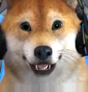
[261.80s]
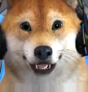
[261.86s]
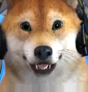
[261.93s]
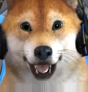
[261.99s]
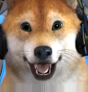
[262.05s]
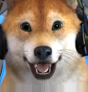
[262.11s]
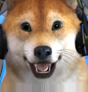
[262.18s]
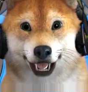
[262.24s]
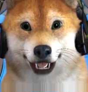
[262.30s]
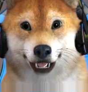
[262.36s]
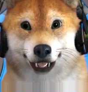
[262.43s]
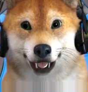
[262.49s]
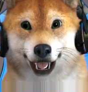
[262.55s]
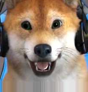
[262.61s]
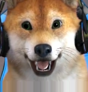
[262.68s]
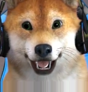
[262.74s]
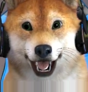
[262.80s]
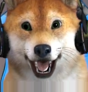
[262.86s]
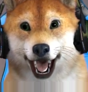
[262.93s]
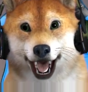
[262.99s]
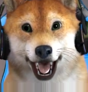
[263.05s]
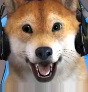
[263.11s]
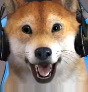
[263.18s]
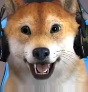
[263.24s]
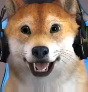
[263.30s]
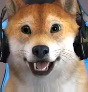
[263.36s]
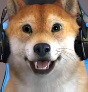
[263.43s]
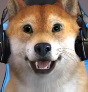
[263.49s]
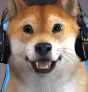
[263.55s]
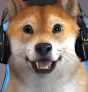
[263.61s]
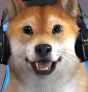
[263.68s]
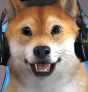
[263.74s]
Ja, natürlich. Der steigt einfach mal
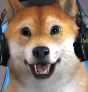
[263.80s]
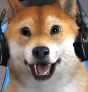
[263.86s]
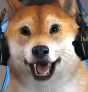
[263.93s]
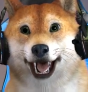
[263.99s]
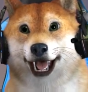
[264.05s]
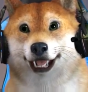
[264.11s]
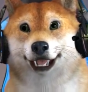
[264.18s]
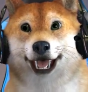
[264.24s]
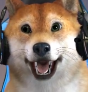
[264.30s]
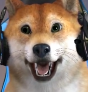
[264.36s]
durch die... Ja,